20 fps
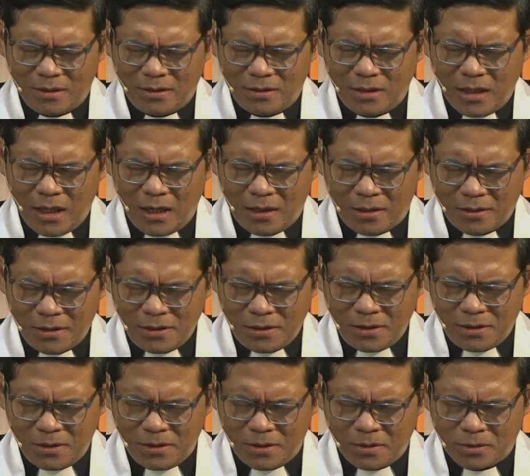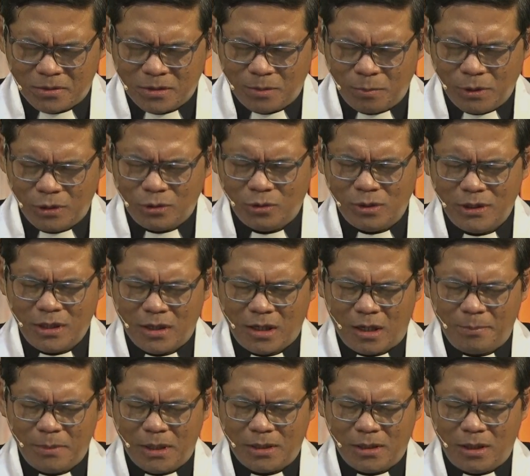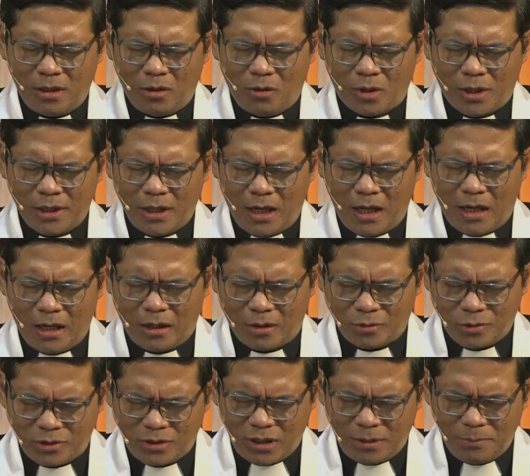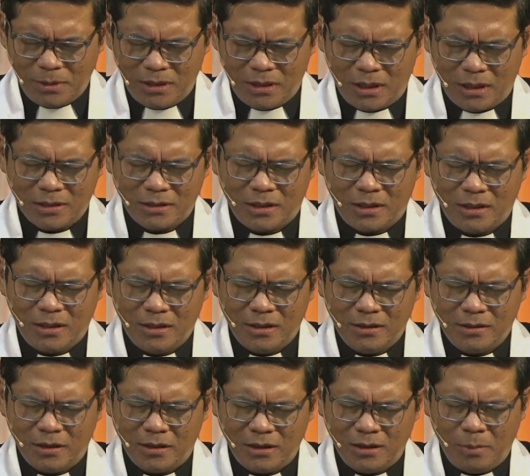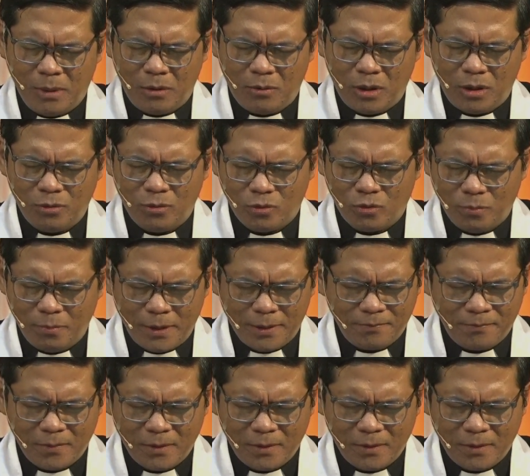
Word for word: dari sebetulnya kami adalah orang yang harusnya binasa dan di bawah hukuman.